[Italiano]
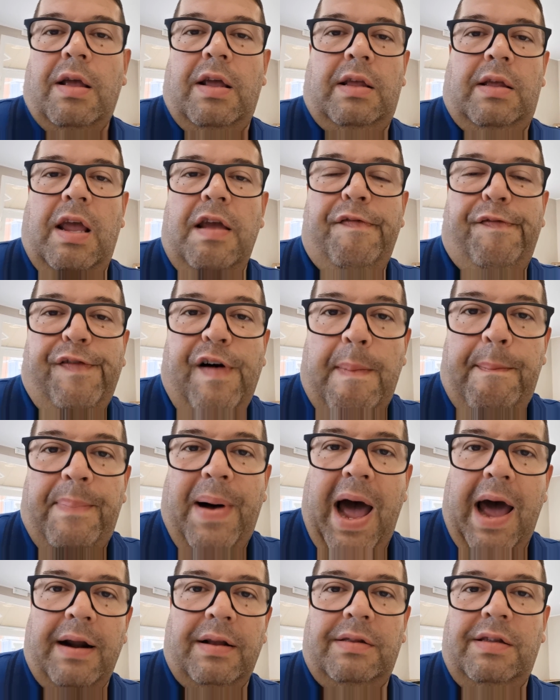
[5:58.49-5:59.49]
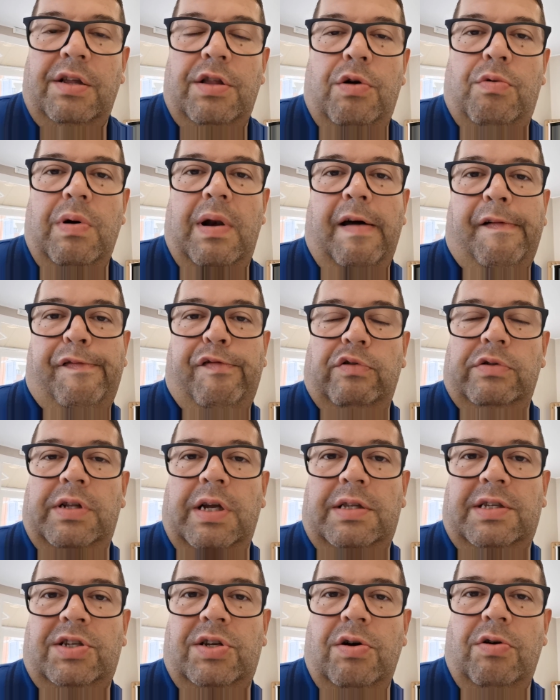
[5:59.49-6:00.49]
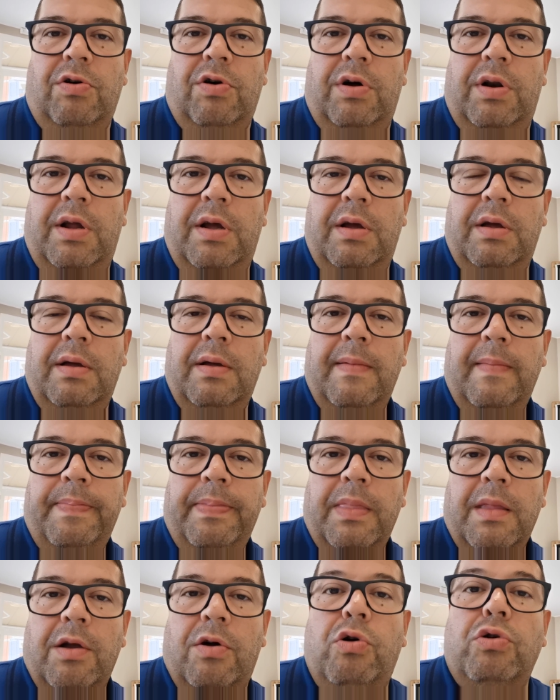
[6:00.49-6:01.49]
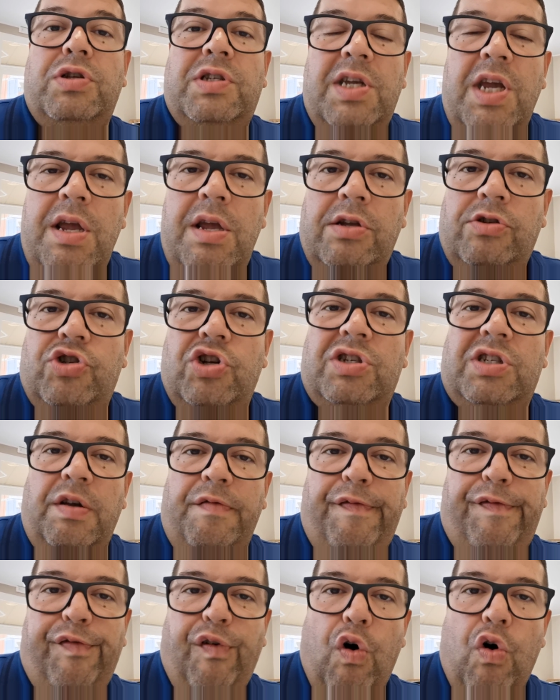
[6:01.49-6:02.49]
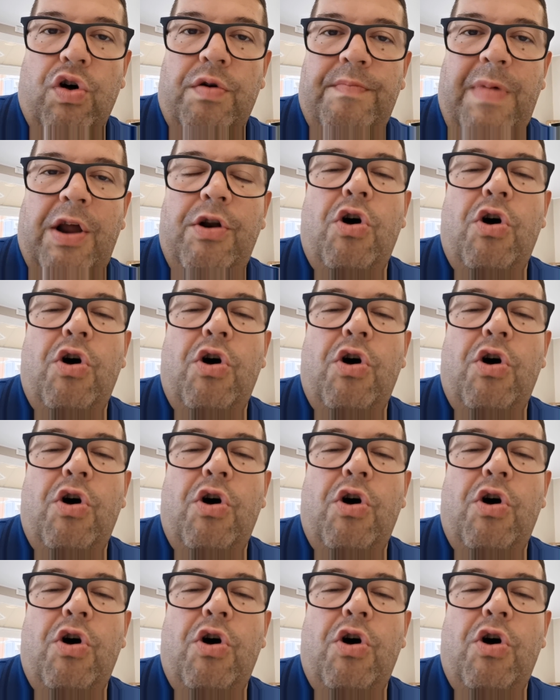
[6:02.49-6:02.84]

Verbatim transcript: chi fa parte di quella fondazione. Così ci si informa,